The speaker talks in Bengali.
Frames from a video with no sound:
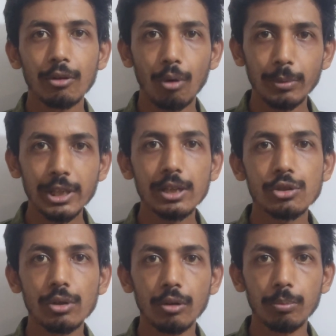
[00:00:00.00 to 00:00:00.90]

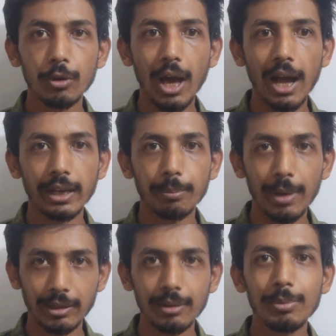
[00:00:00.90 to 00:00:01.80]
কমিউনিকেশনের উপর আগের
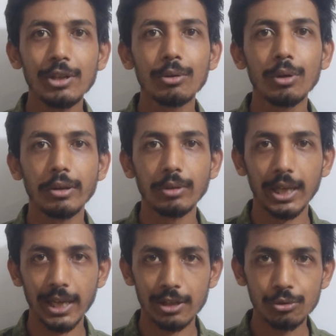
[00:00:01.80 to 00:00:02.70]
বেসিক ভিডিওগুলো একটু
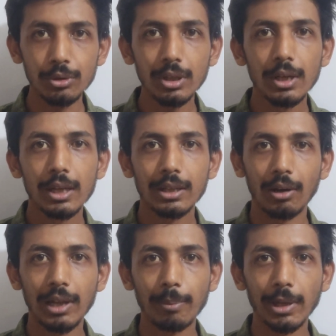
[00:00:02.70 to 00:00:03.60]
দেখে আসুন
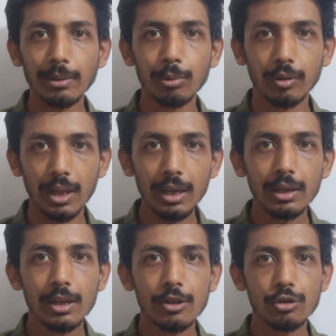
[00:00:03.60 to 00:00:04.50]
তাহলে আপনাদের বুঝতে
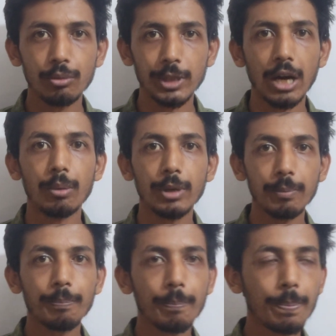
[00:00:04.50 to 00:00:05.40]
সুবিধা হবে
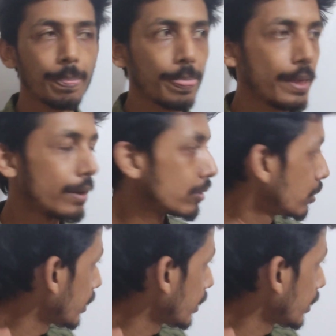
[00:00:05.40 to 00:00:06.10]
তো